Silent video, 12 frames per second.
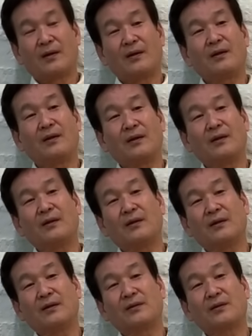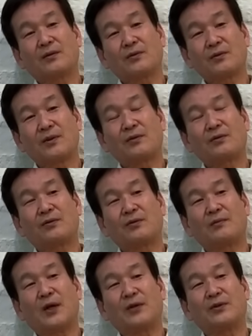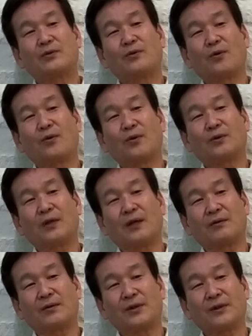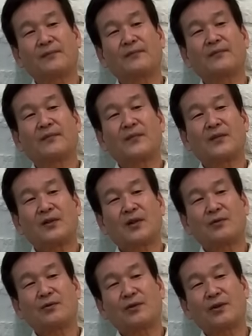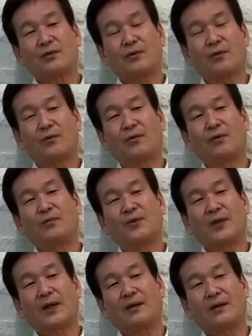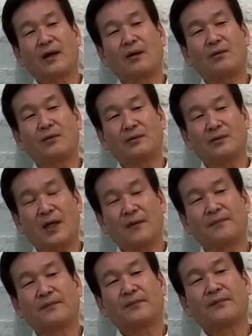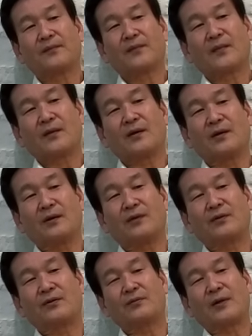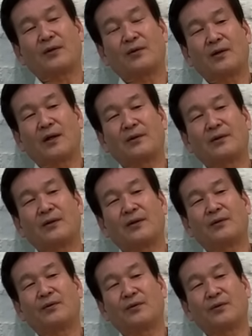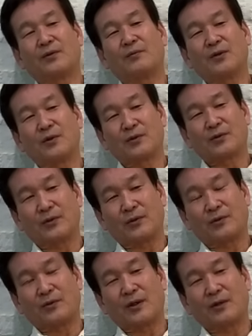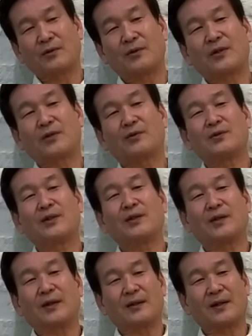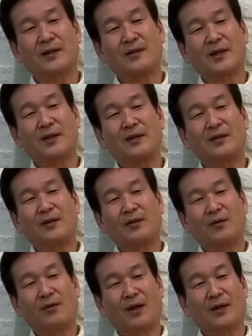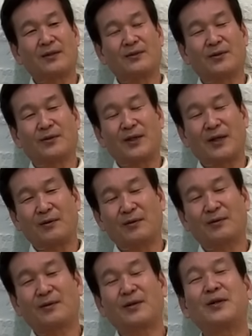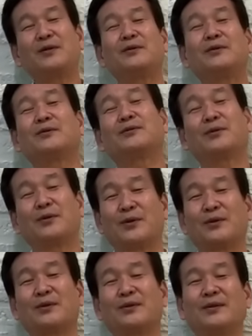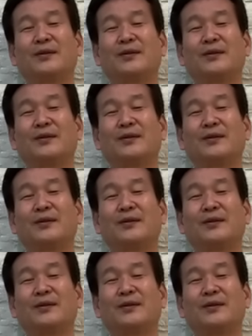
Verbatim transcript: えー、北朝鮮とキューバが友好国なのに、北朝鮮と国交を持たない韓国が、えー、キューバとの関係を取り戻すということになると、北朝鮮がただじゃお金底の野郎っていう、そういう